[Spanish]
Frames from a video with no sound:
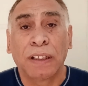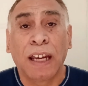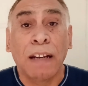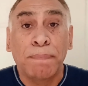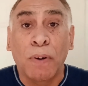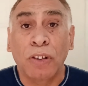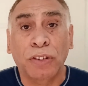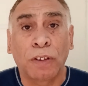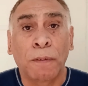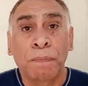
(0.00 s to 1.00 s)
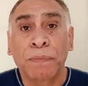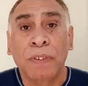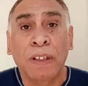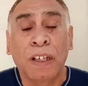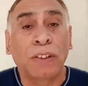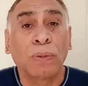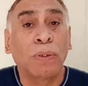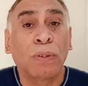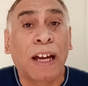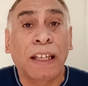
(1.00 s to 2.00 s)
El pozo es
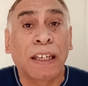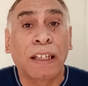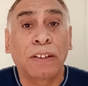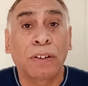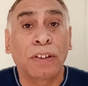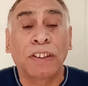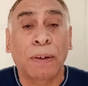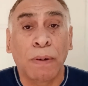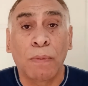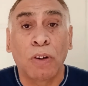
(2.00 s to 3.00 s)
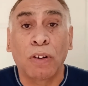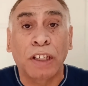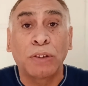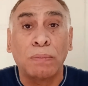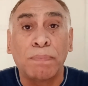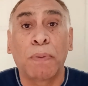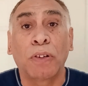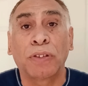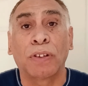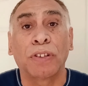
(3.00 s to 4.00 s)
un lugar que todos sabemos lo que es un
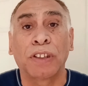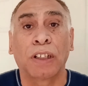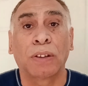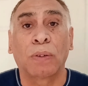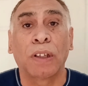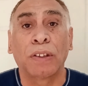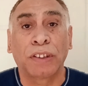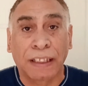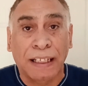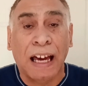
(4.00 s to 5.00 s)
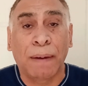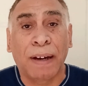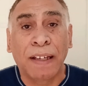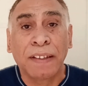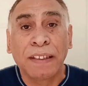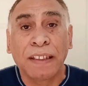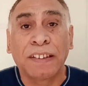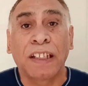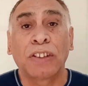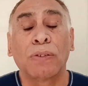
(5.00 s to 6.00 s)
pozo, ¿no es cierto? Cuando se cava y
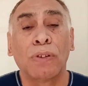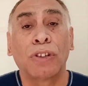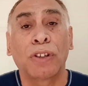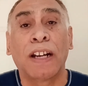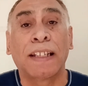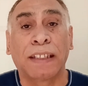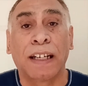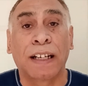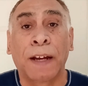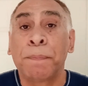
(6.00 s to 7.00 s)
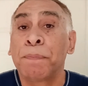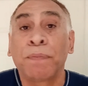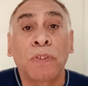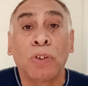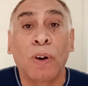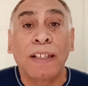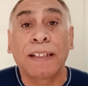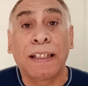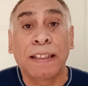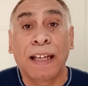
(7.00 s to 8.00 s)
se hace un hoyo en la tierra, no hay
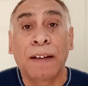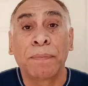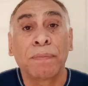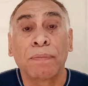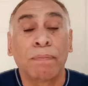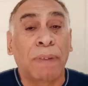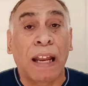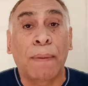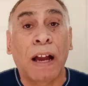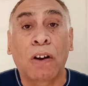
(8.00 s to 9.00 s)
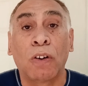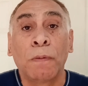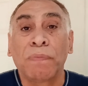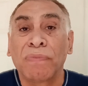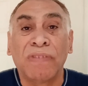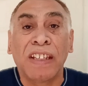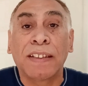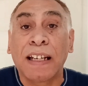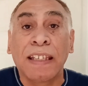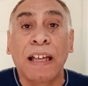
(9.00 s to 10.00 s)
salida para abajo ni
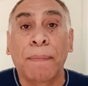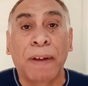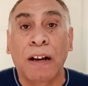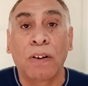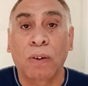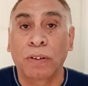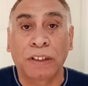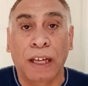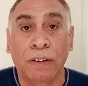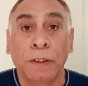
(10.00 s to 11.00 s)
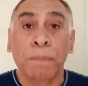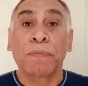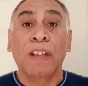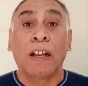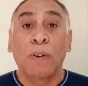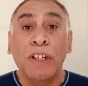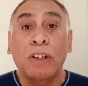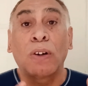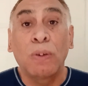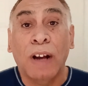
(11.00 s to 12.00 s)
salida para los costados. El
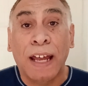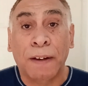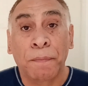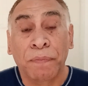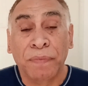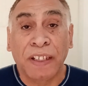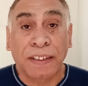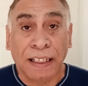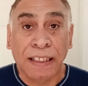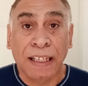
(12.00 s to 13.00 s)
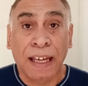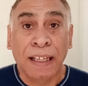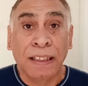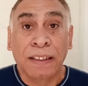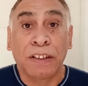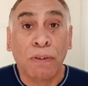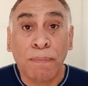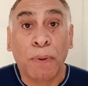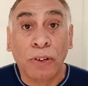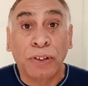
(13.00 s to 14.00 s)
único lugar de salida de
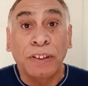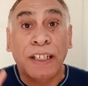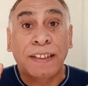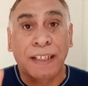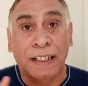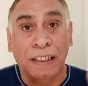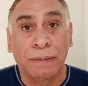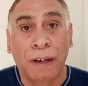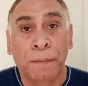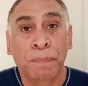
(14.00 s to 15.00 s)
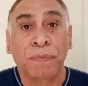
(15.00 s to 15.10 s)
un pozo es hacia arriba.